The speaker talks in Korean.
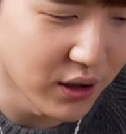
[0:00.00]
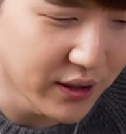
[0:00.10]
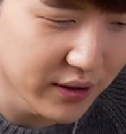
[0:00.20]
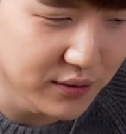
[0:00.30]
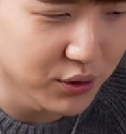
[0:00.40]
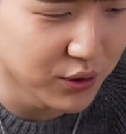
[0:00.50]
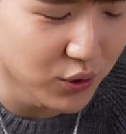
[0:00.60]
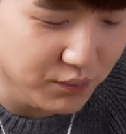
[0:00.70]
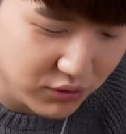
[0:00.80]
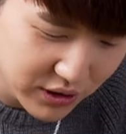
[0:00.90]
저한테 하는
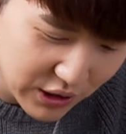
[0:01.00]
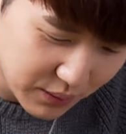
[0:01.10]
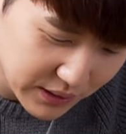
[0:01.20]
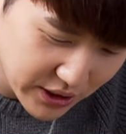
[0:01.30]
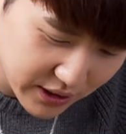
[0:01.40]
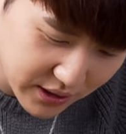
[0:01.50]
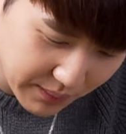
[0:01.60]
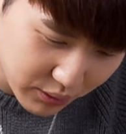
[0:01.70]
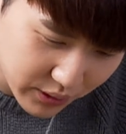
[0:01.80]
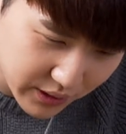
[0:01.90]
소리고 물기가 없나
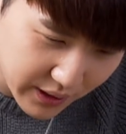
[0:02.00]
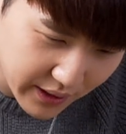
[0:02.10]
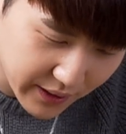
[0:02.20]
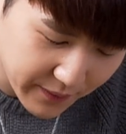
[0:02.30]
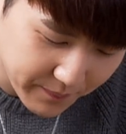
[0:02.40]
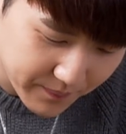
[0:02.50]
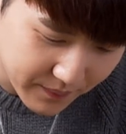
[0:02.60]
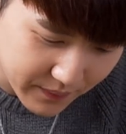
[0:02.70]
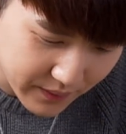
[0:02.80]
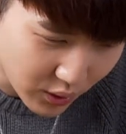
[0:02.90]
체크해 보는데
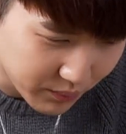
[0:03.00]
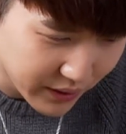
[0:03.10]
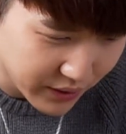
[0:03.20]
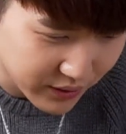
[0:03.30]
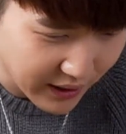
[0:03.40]
음, 없네요.